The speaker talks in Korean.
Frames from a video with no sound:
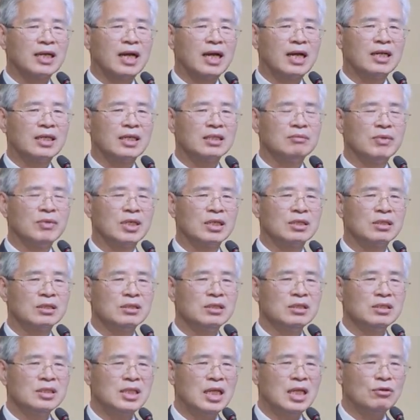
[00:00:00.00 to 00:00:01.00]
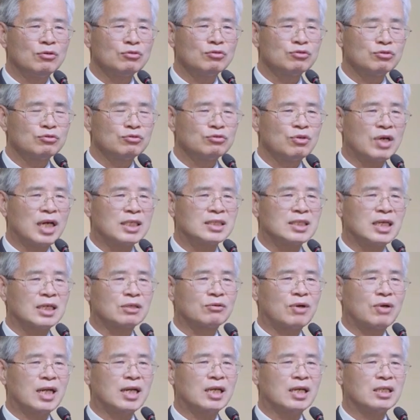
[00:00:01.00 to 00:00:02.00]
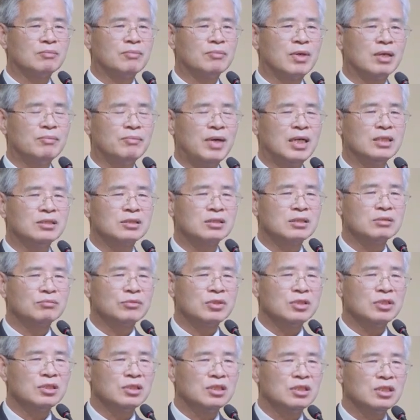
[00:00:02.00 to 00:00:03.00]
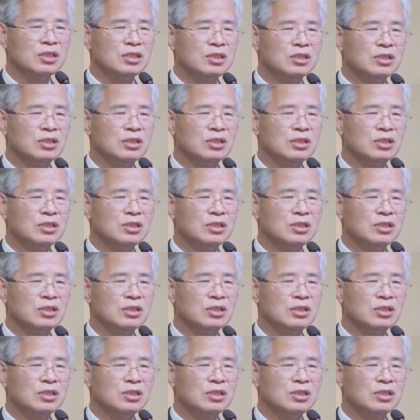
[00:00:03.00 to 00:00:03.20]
하나님의 뜻대로 순종하지 않고 하나님의 말씀을